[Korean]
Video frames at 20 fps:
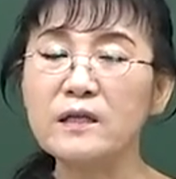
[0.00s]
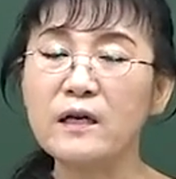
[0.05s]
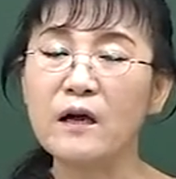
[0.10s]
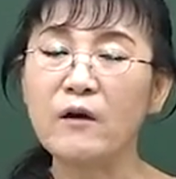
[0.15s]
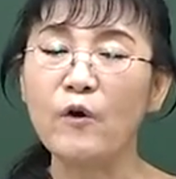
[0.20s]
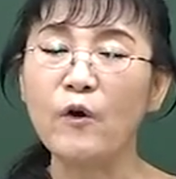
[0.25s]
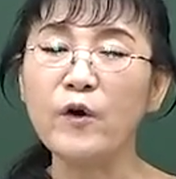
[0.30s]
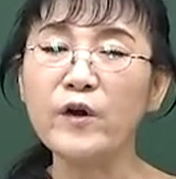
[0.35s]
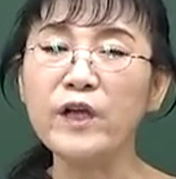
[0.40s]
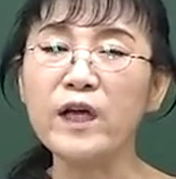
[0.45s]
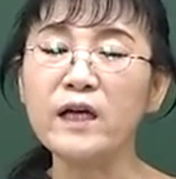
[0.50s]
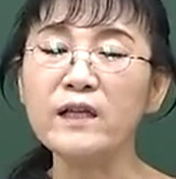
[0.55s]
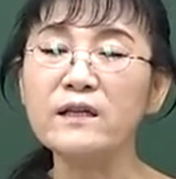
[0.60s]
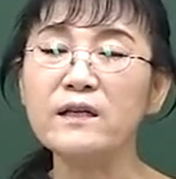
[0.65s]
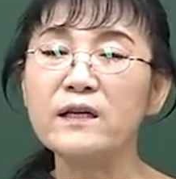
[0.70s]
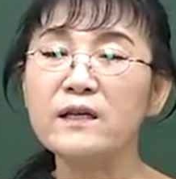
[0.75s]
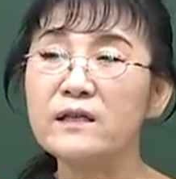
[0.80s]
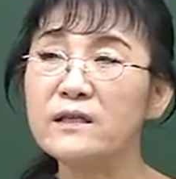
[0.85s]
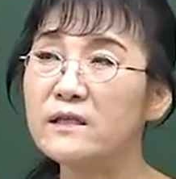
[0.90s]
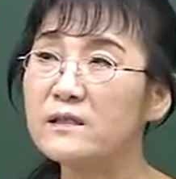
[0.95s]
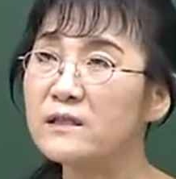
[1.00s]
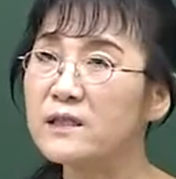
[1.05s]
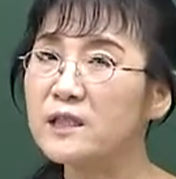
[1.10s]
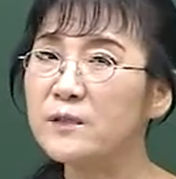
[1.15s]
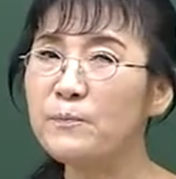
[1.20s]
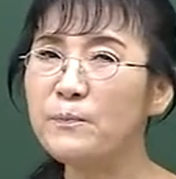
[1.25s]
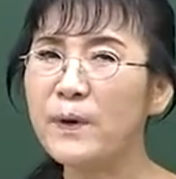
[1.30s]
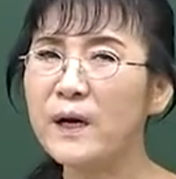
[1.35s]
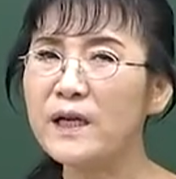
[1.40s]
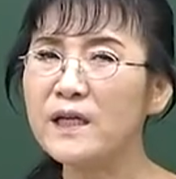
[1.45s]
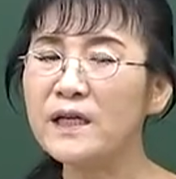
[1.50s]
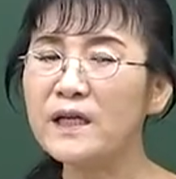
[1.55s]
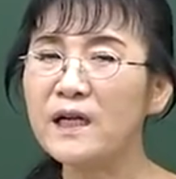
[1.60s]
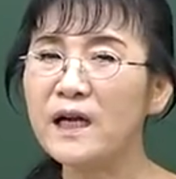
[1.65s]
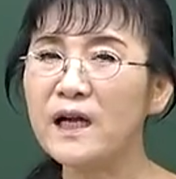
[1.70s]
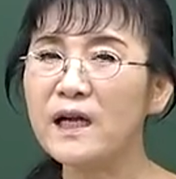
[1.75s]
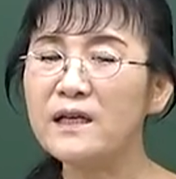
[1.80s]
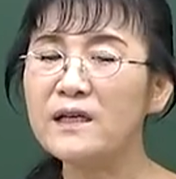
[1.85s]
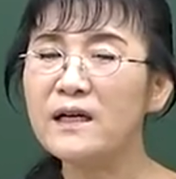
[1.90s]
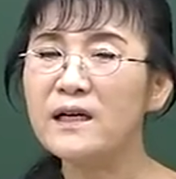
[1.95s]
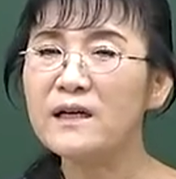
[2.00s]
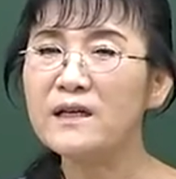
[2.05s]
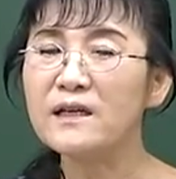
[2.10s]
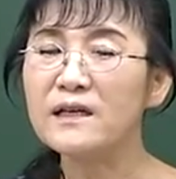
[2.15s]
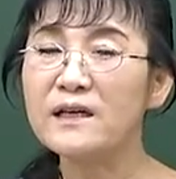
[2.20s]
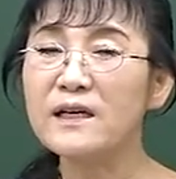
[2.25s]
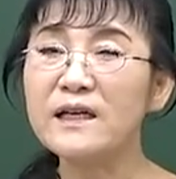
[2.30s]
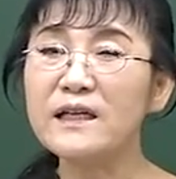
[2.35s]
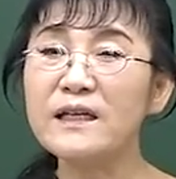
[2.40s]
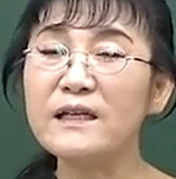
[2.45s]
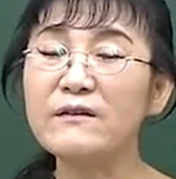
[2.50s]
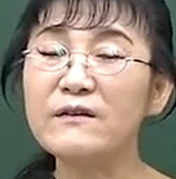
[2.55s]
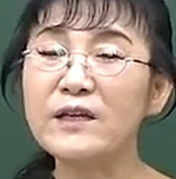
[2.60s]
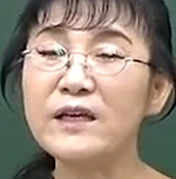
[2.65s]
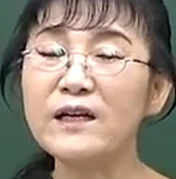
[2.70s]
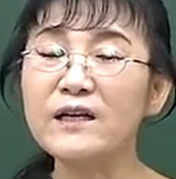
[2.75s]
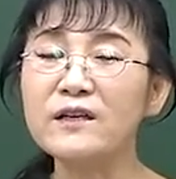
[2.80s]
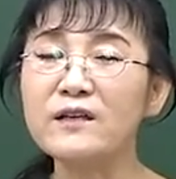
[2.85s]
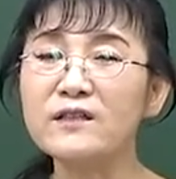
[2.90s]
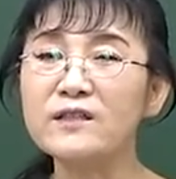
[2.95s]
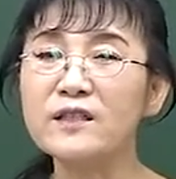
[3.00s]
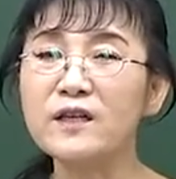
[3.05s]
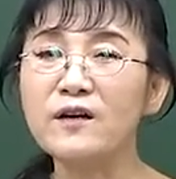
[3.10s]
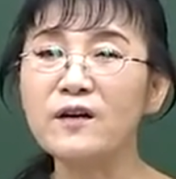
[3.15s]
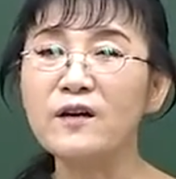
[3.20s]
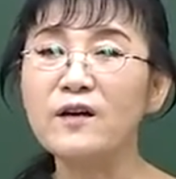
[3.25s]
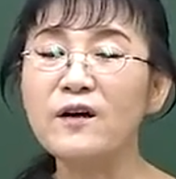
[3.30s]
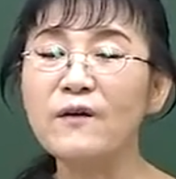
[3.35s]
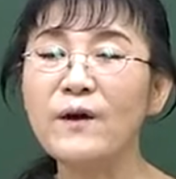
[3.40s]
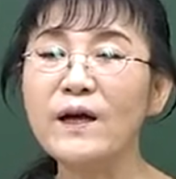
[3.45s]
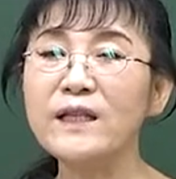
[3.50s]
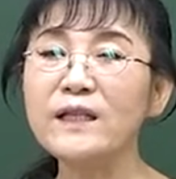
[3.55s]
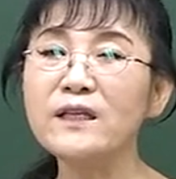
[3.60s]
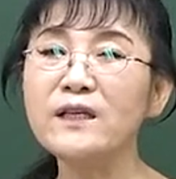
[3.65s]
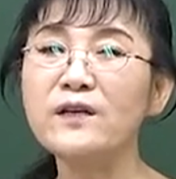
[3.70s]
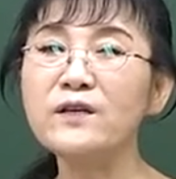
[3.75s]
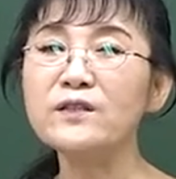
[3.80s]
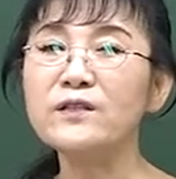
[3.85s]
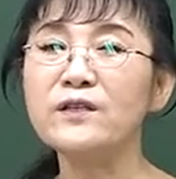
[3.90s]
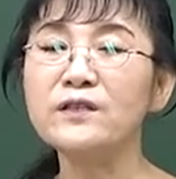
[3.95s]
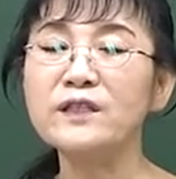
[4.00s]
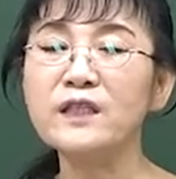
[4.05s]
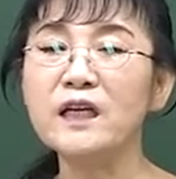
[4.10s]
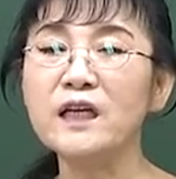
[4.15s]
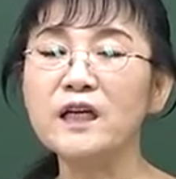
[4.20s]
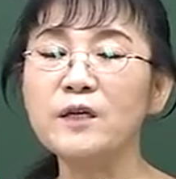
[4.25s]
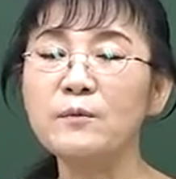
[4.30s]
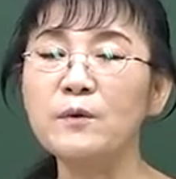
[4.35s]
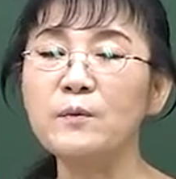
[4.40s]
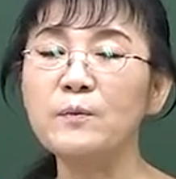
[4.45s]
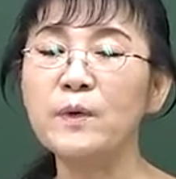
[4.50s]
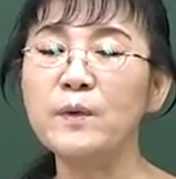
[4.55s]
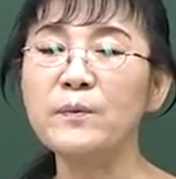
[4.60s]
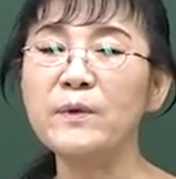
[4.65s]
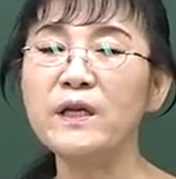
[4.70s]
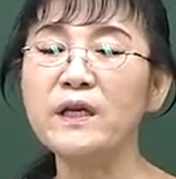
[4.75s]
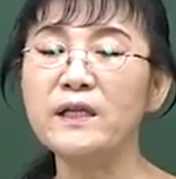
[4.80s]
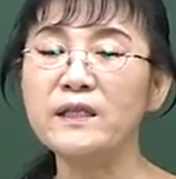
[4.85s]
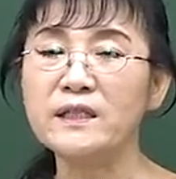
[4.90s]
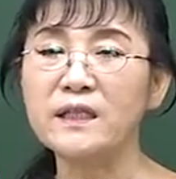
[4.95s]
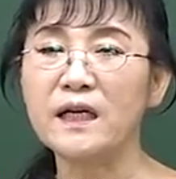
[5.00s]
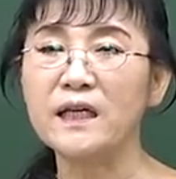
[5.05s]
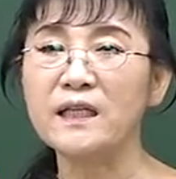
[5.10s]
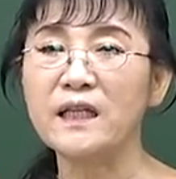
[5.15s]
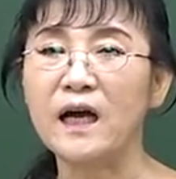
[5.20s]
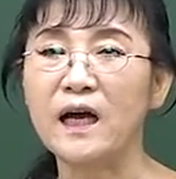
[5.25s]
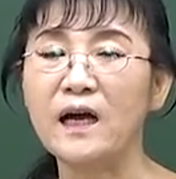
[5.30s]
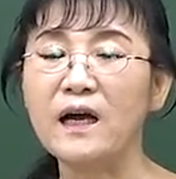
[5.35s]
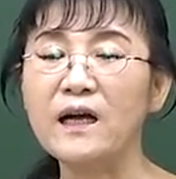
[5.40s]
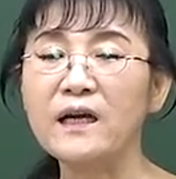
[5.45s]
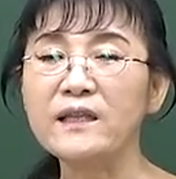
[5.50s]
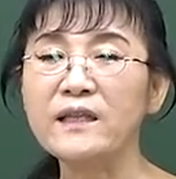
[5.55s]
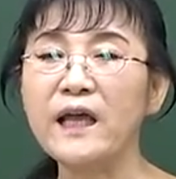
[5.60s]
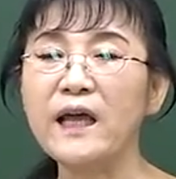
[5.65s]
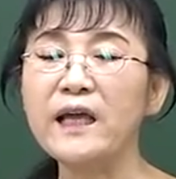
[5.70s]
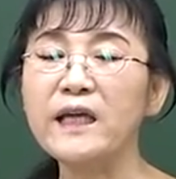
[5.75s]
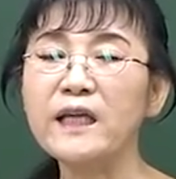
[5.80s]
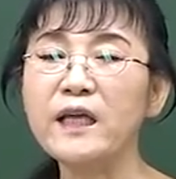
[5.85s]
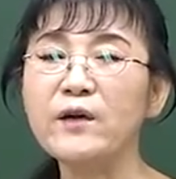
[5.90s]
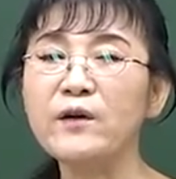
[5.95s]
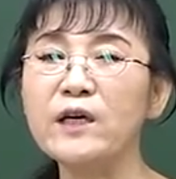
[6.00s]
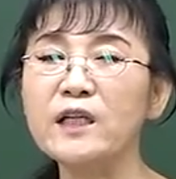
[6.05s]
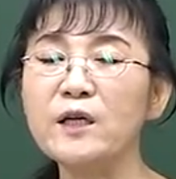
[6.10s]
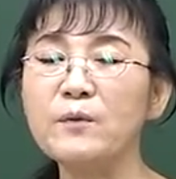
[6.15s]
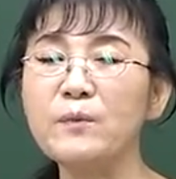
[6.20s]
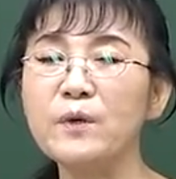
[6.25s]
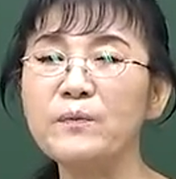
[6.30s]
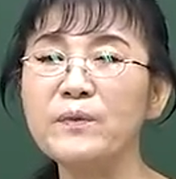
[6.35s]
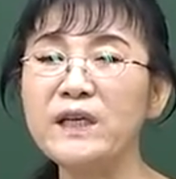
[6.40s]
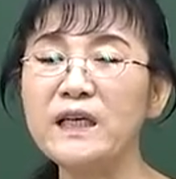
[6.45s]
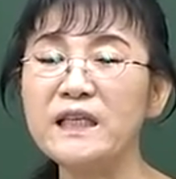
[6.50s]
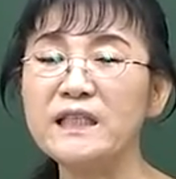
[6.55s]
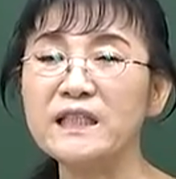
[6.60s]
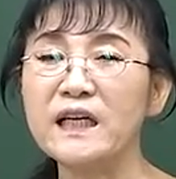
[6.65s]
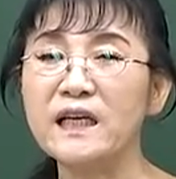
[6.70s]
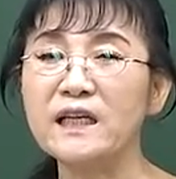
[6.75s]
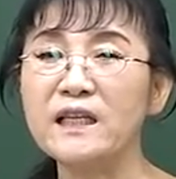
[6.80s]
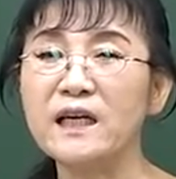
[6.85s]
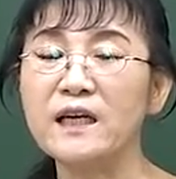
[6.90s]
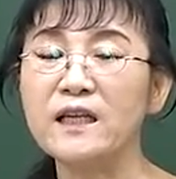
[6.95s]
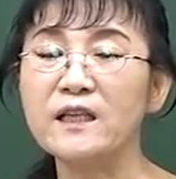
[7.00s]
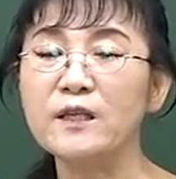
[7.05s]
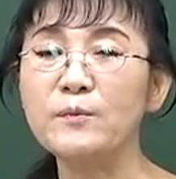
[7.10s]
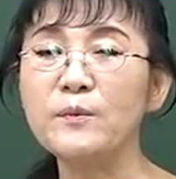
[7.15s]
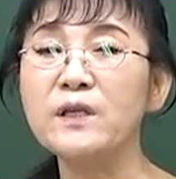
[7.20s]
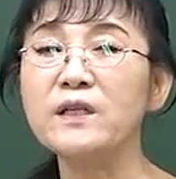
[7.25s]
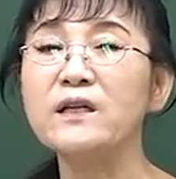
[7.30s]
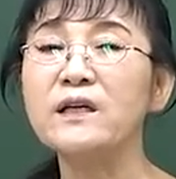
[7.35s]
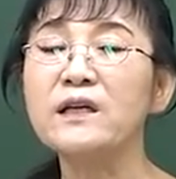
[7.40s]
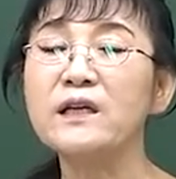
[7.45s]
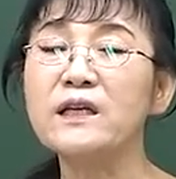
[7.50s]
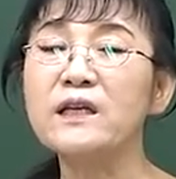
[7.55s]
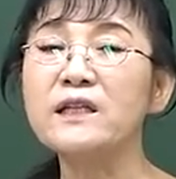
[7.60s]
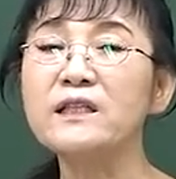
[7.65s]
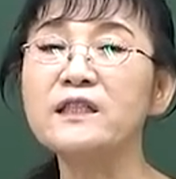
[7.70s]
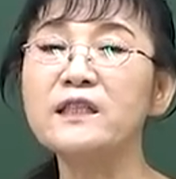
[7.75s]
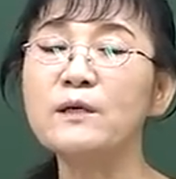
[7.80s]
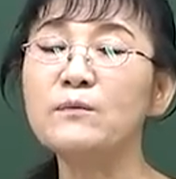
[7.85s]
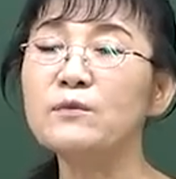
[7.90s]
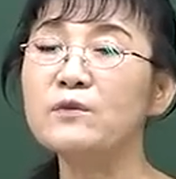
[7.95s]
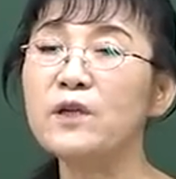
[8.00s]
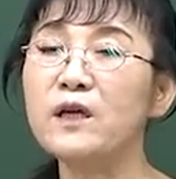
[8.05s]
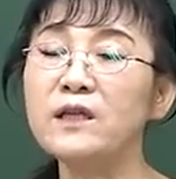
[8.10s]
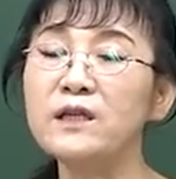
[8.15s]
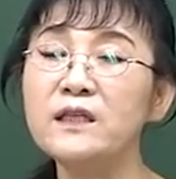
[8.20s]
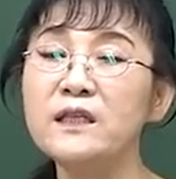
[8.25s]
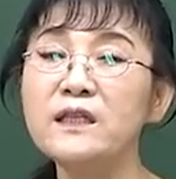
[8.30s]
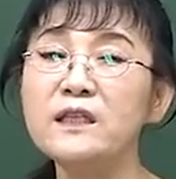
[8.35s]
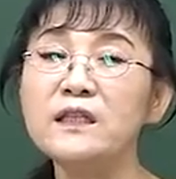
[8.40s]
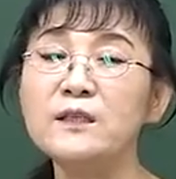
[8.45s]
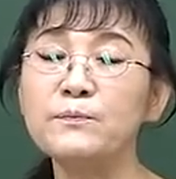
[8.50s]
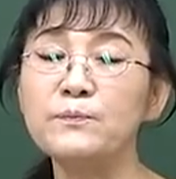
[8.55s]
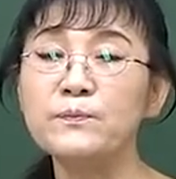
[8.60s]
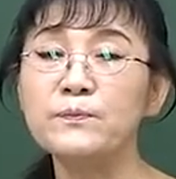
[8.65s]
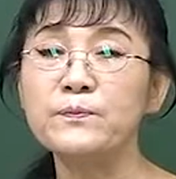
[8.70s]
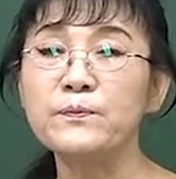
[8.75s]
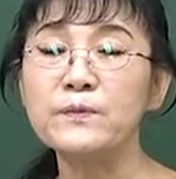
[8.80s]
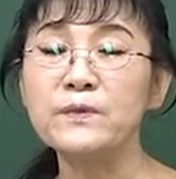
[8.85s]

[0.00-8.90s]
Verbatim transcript: 거의 한 18인가 그러니까 예를 들어서 환경정책기본법이 일장이다 대기에 관한 법이 이장이다 그랬다면 일장부터한20